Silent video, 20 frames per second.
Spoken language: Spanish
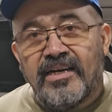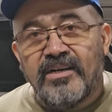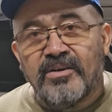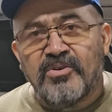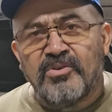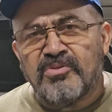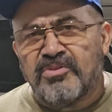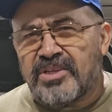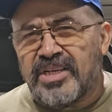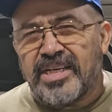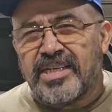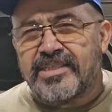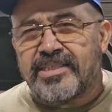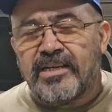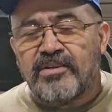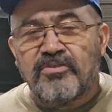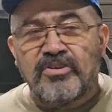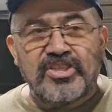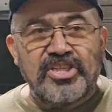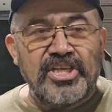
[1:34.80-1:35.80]
o 10,
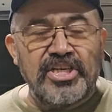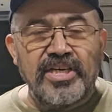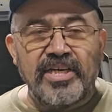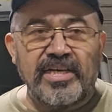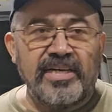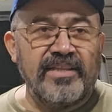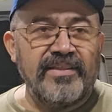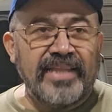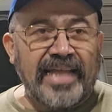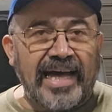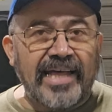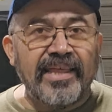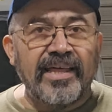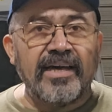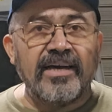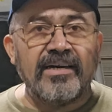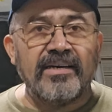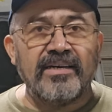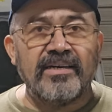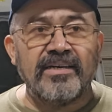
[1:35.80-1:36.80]
algo así, nada.
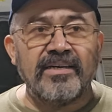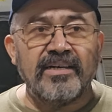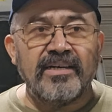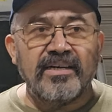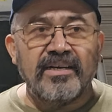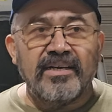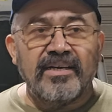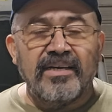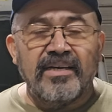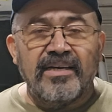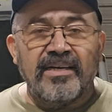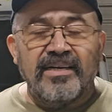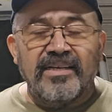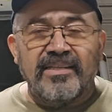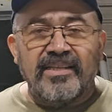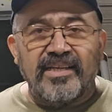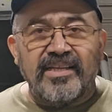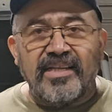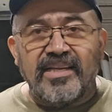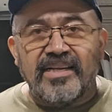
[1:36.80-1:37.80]

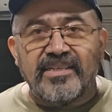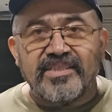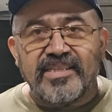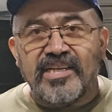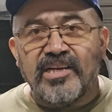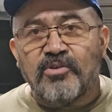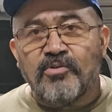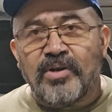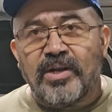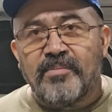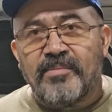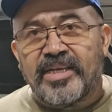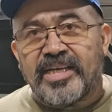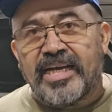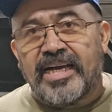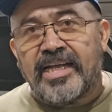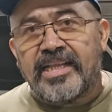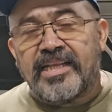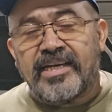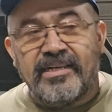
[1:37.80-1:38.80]
Desde las 5 de la
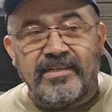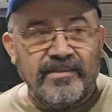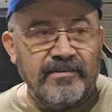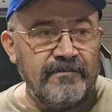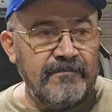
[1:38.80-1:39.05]
mañana.